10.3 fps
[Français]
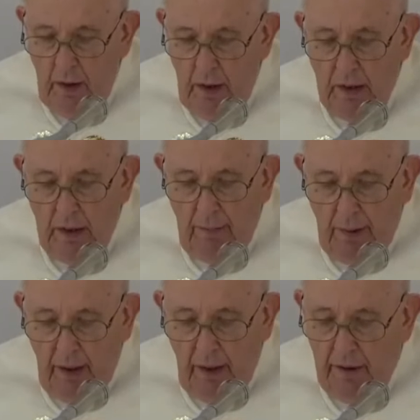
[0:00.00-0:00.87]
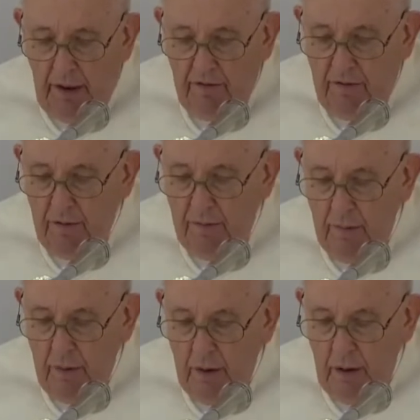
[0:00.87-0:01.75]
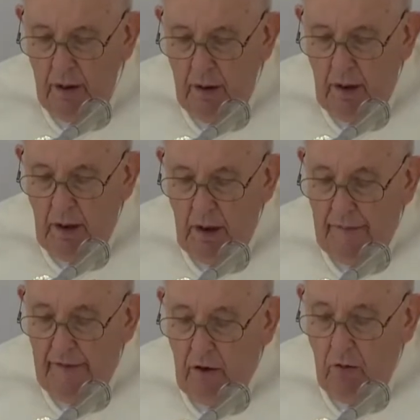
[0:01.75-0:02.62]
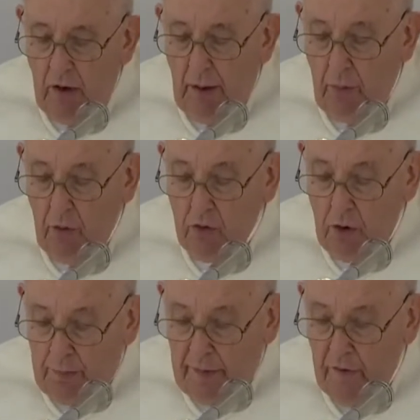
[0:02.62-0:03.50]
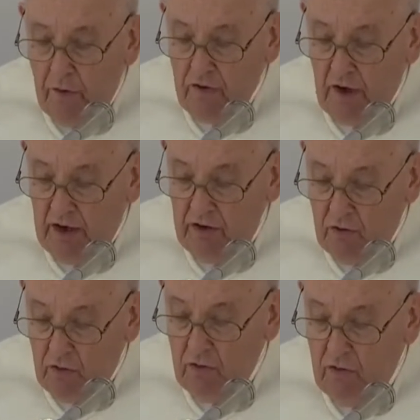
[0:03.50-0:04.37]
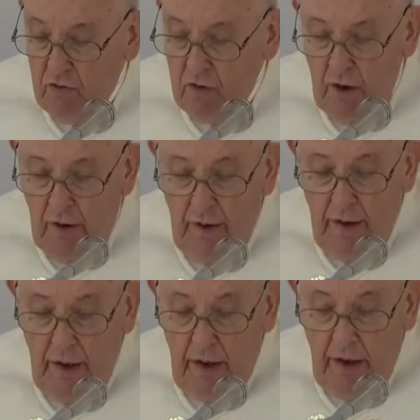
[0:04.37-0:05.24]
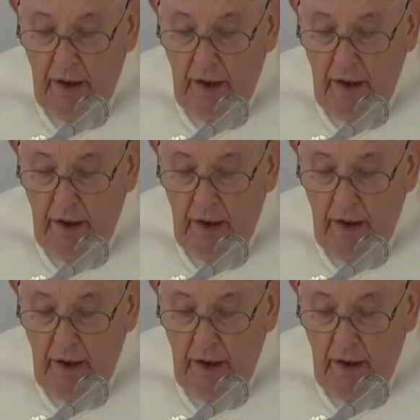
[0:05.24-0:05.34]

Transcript: sommes bien ici dans ces mots, ce que disait